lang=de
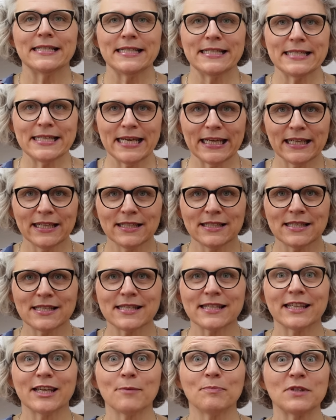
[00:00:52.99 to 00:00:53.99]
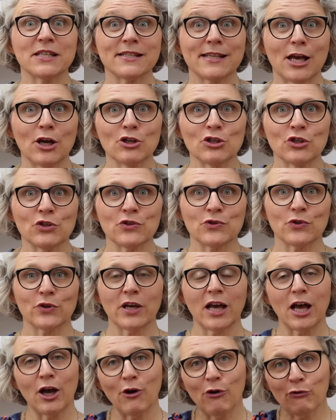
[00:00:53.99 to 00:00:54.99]
Die Tickets gibt es auch schon zu
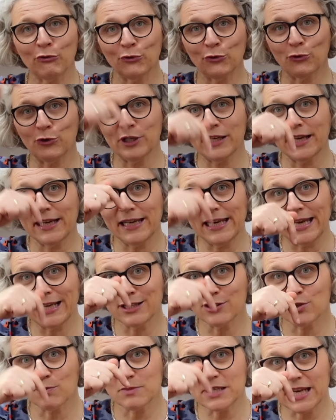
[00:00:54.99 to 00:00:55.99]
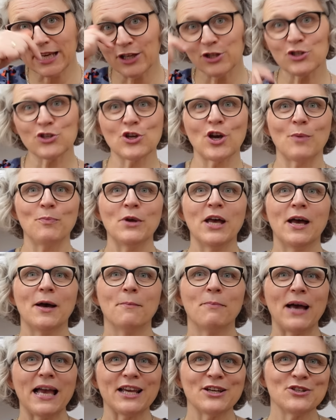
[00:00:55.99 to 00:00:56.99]
kaufen und den Link zum Ticketshop
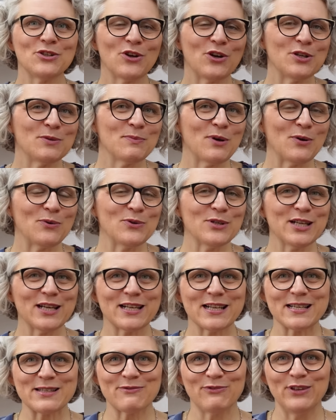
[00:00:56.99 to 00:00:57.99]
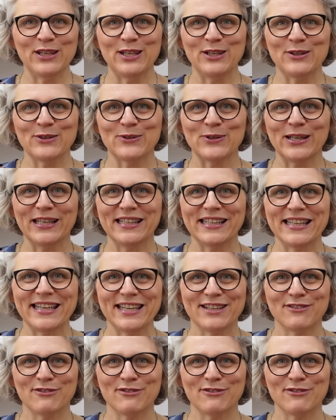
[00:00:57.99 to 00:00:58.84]
packe ich euch mal unter das Video in die